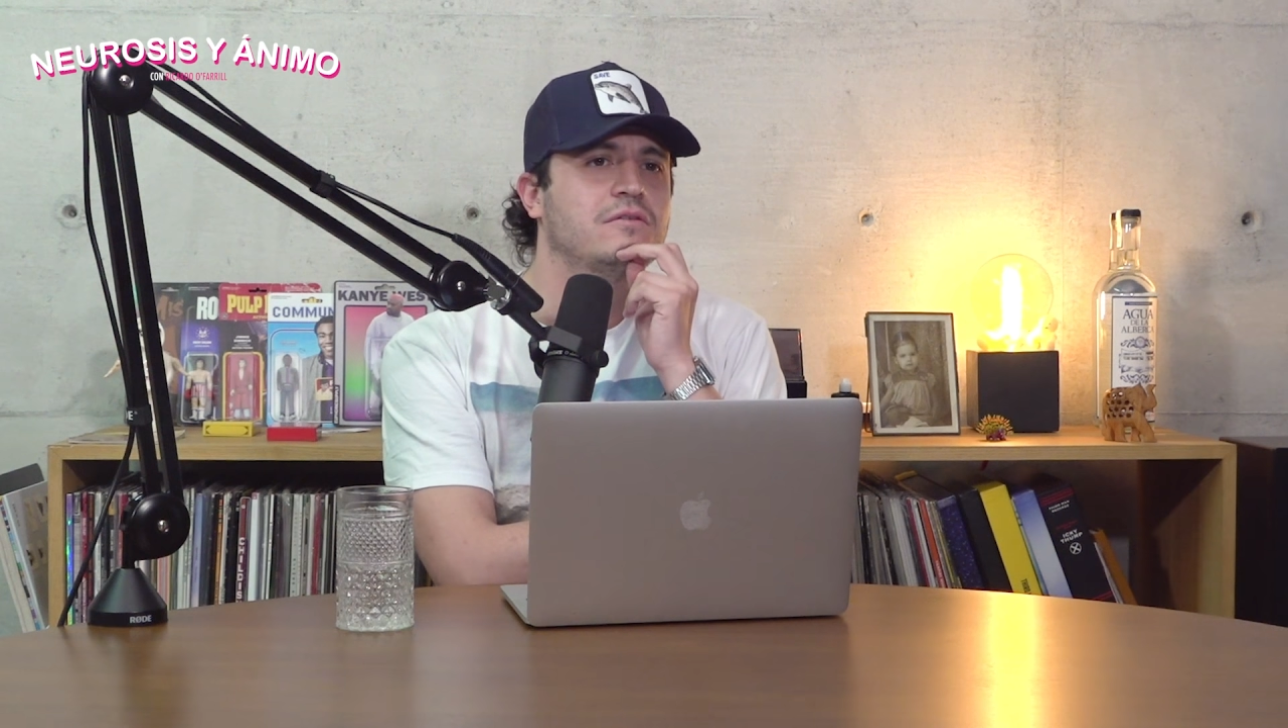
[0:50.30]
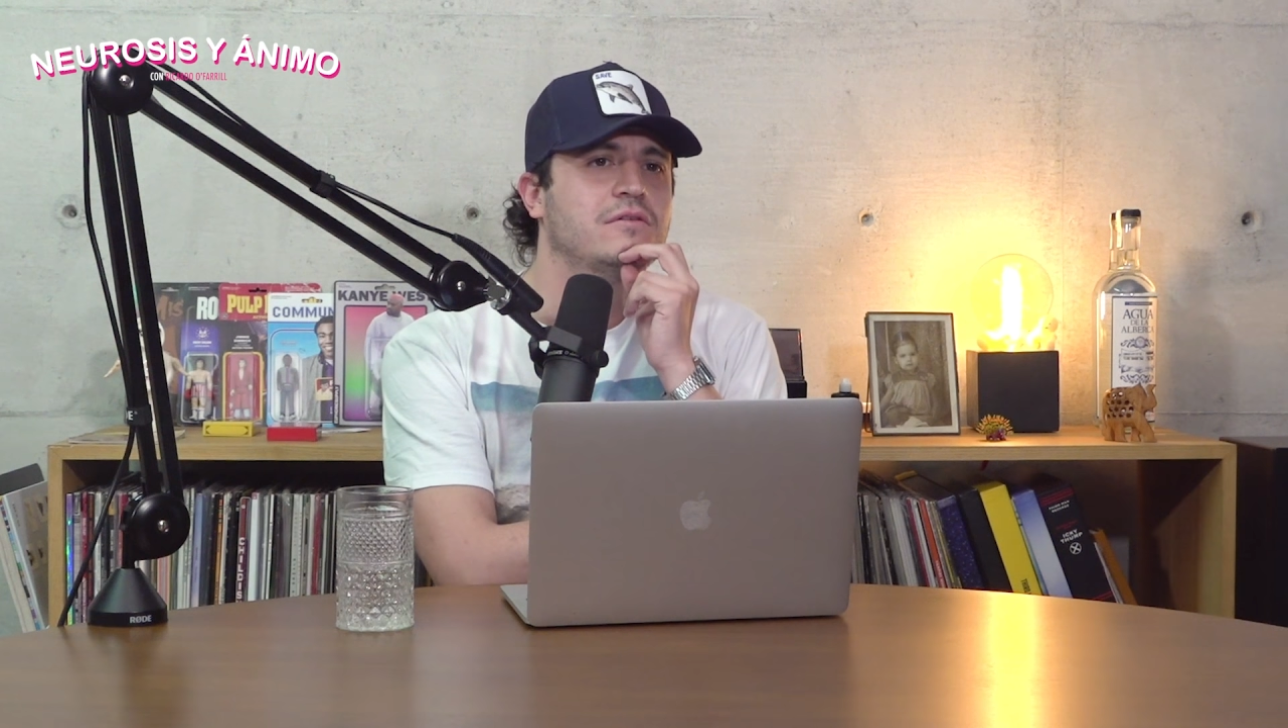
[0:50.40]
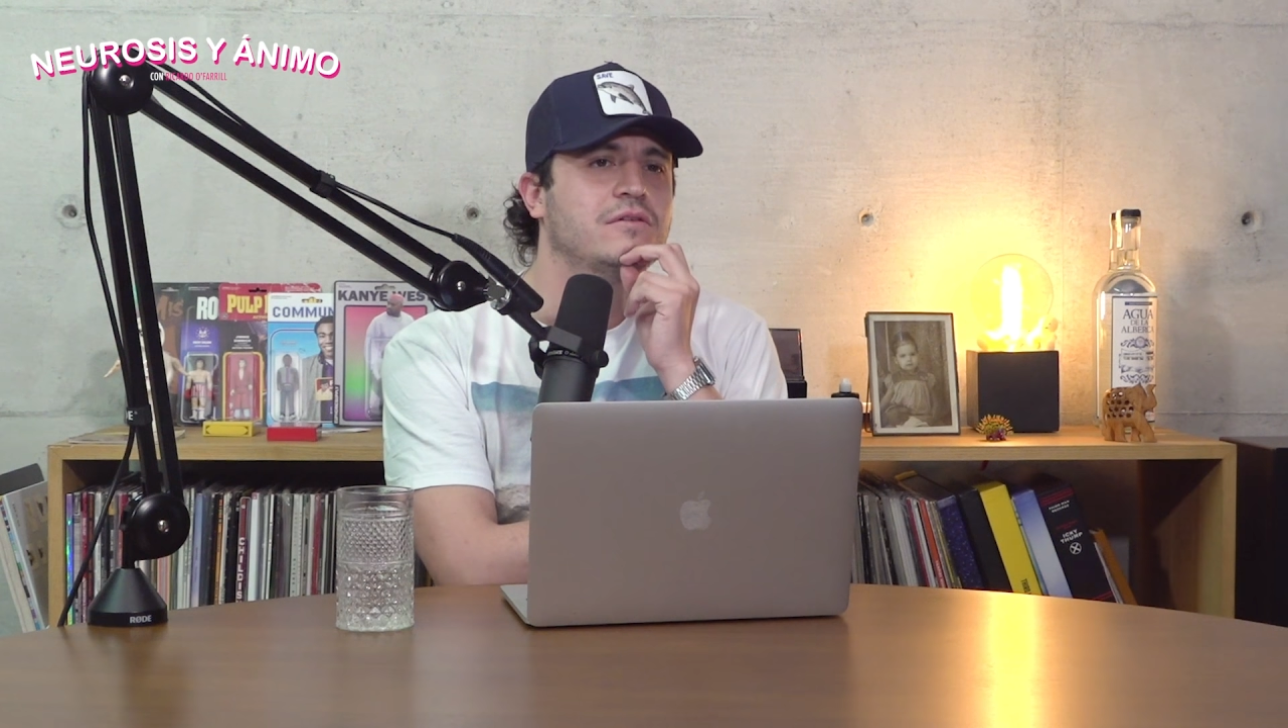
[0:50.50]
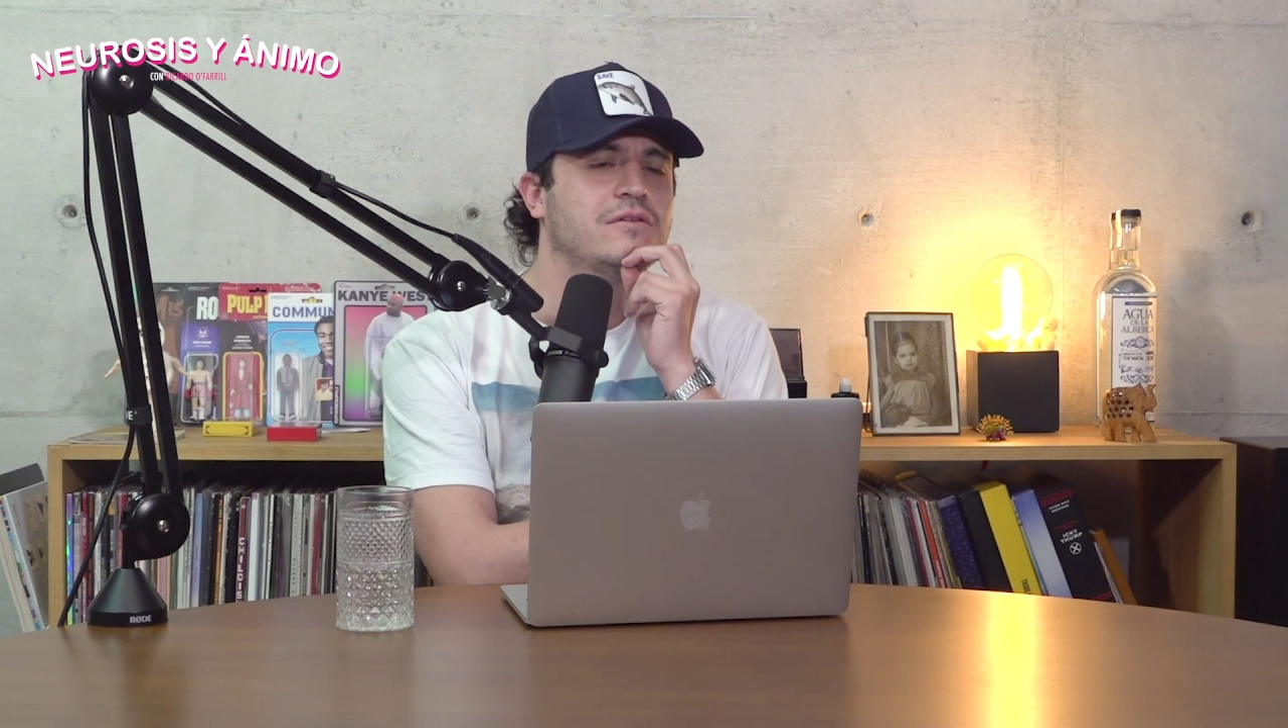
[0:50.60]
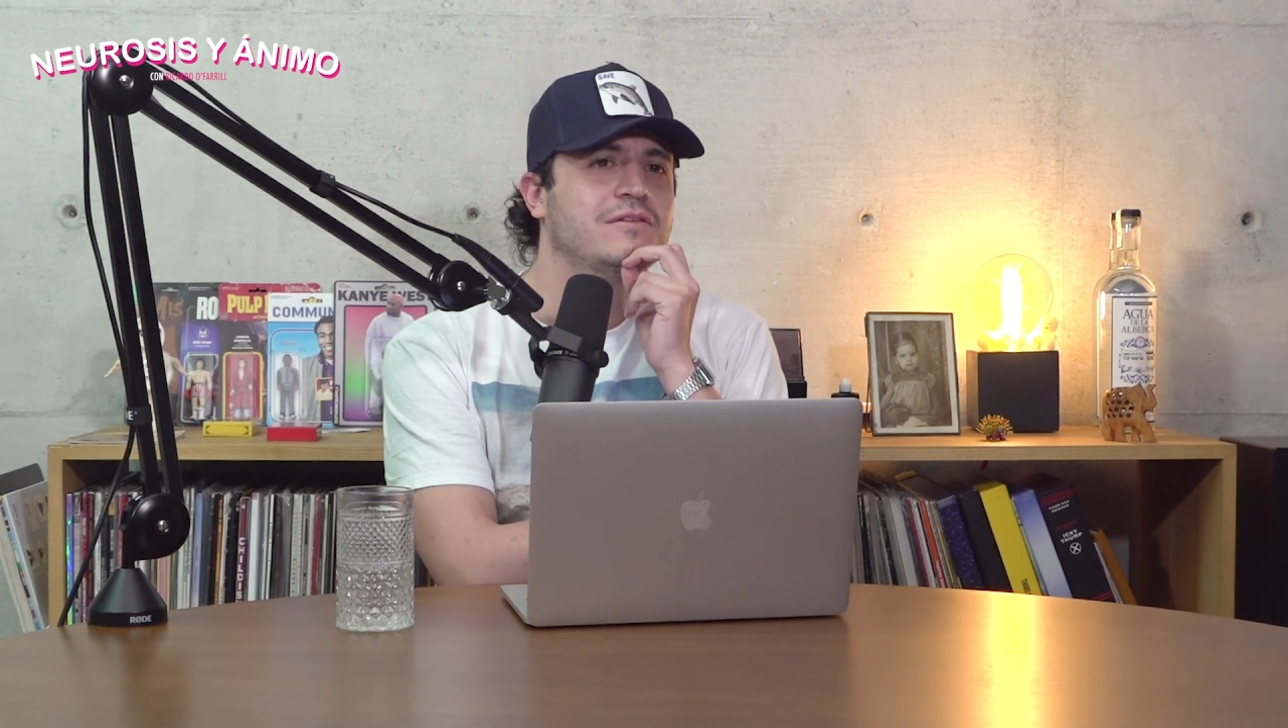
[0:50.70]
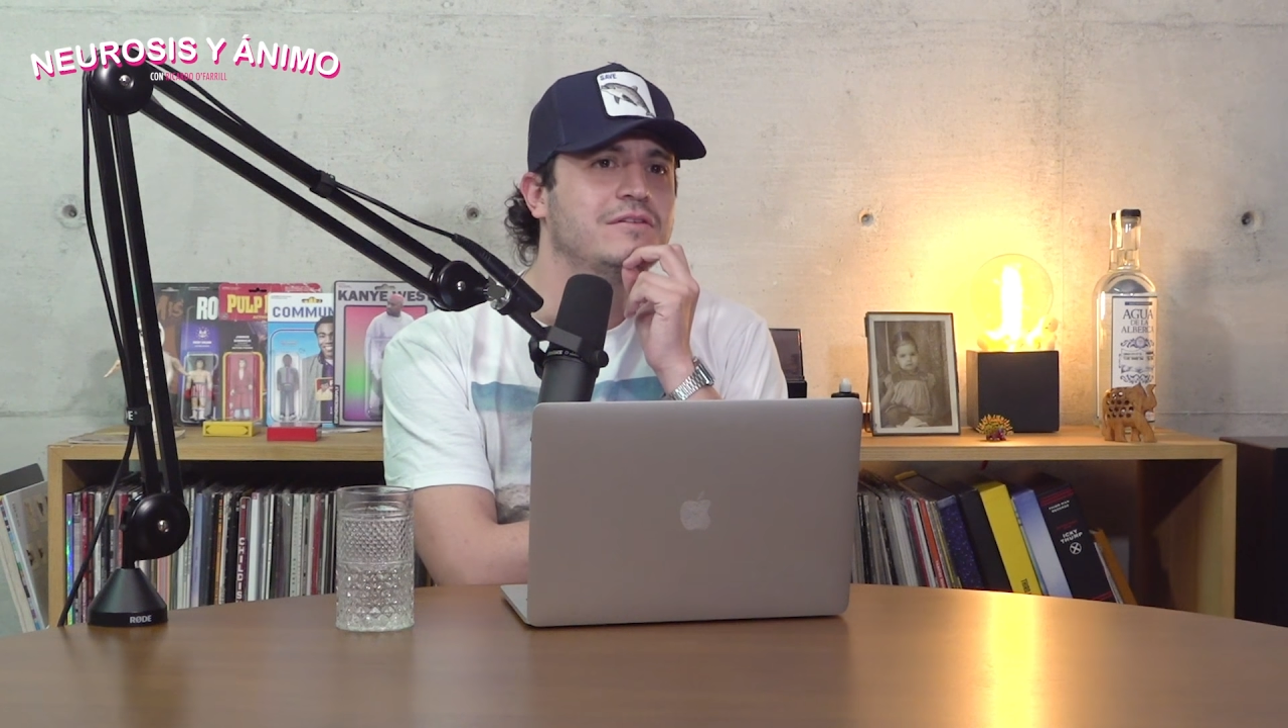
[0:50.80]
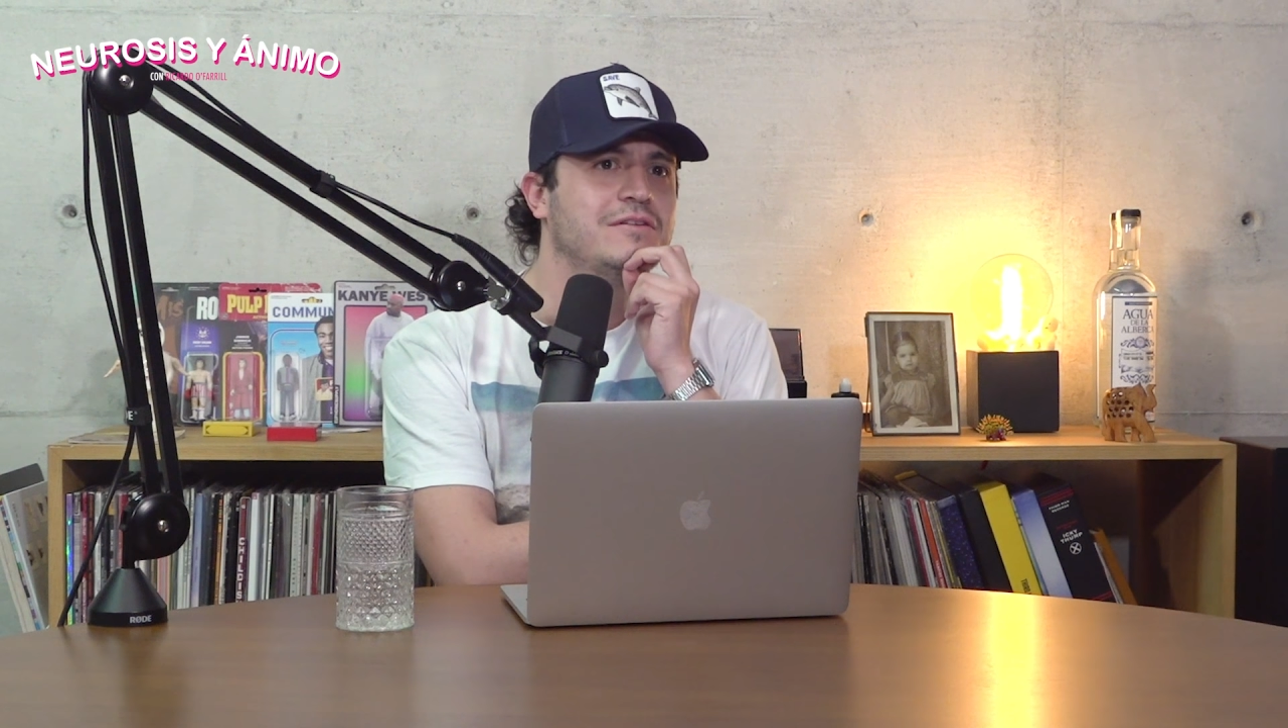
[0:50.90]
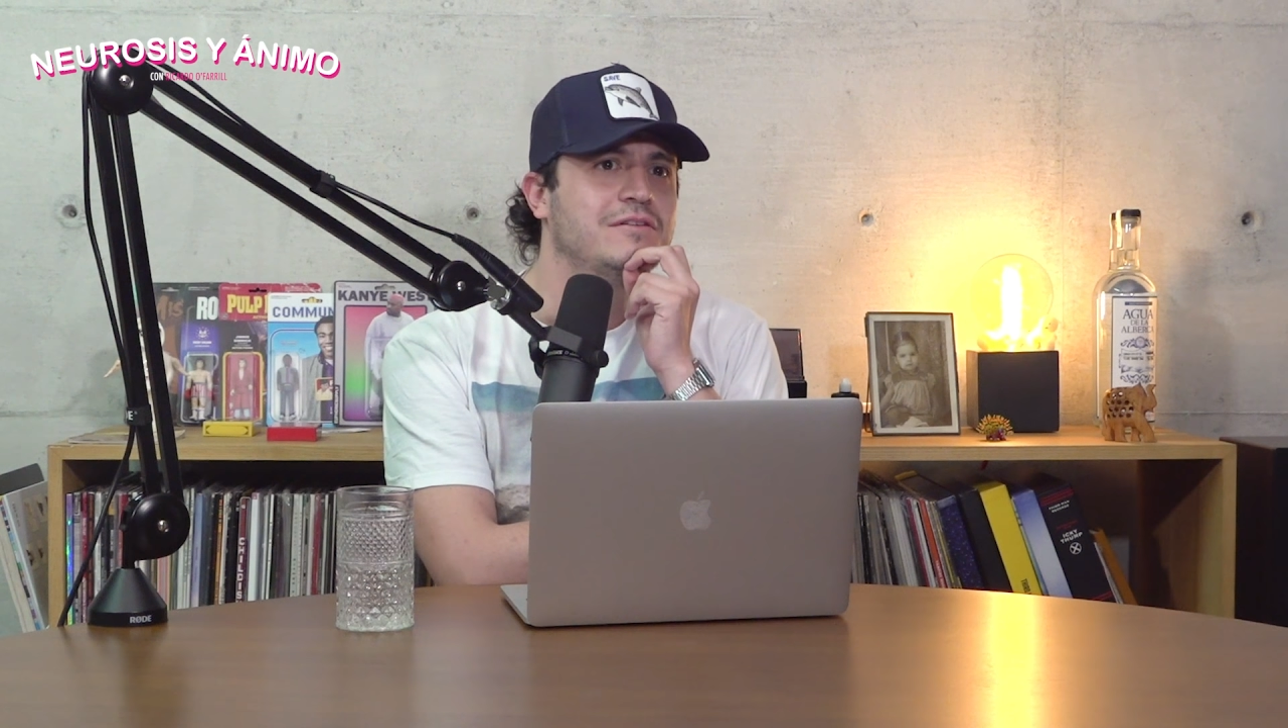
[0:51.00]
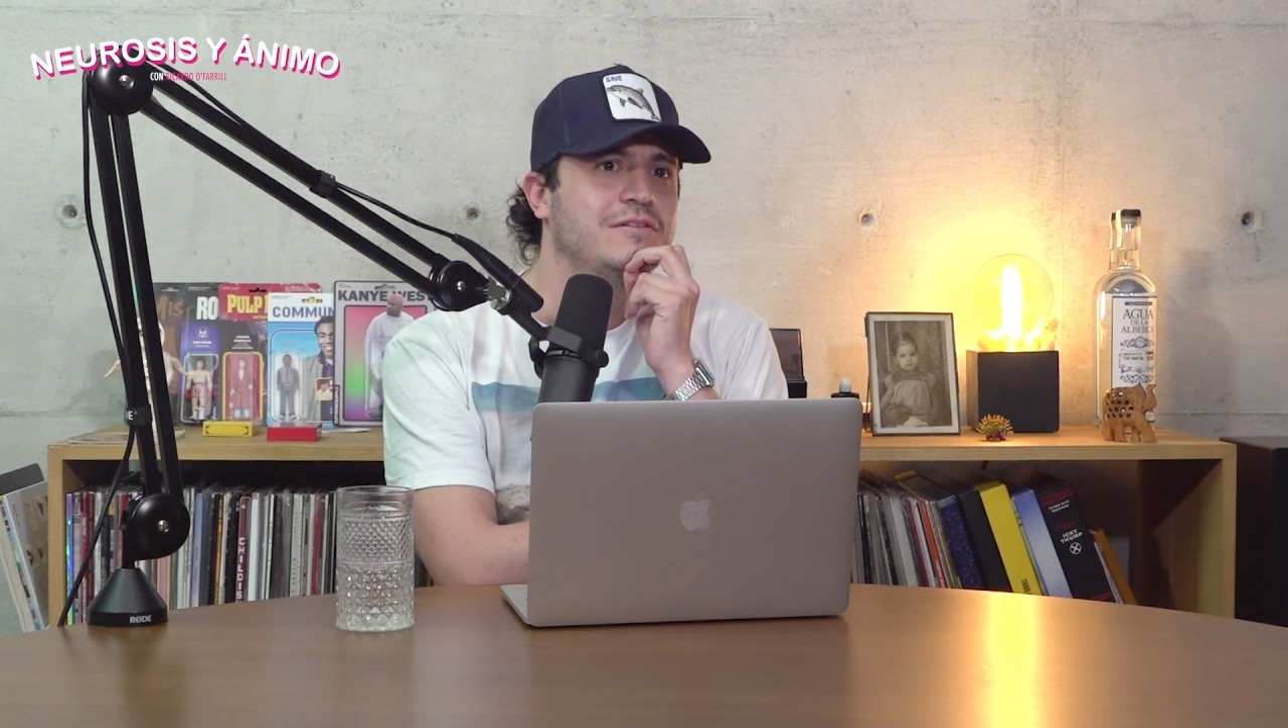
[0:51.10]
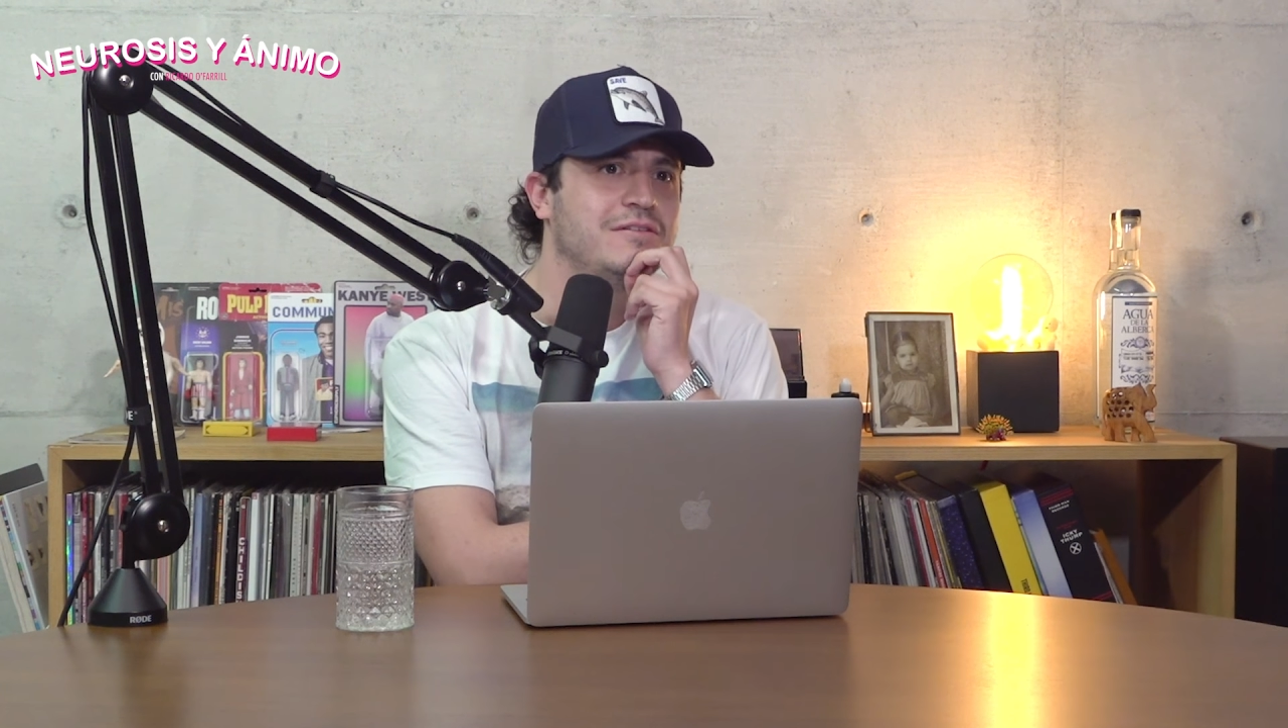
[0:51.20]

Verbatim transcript: ya sabes, esa banda